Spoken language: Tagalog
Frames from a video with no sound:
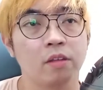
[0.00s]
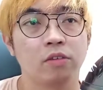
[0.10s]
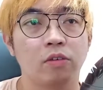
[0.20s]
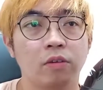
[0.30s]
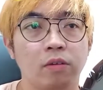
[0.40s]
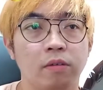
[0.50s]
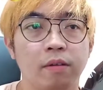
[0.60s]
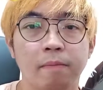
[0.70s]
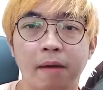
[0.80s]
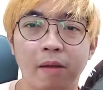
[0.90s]
So,
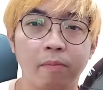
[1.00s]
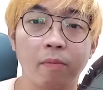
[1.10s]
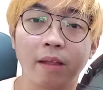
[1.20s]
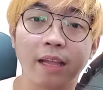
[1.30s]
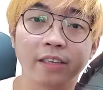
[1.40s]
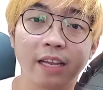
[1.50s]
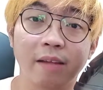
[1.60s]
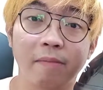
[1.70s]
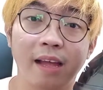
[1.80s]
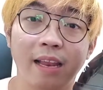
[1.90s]
parang pumatak siya
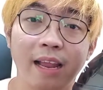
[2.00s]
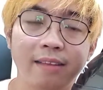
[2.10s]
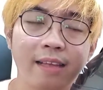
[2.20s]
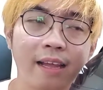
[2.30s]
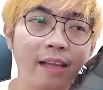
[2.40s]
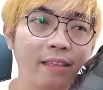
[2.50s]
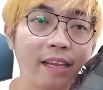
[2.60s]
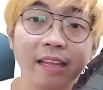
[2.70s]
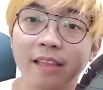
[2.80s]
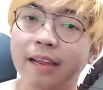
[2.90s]
ng mga nasa
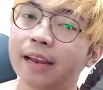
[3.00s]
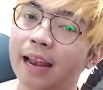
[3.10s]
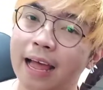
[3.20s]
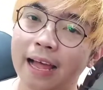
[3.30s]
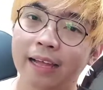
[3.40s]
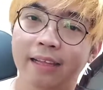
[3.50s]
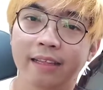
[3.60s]
3.3 na lang.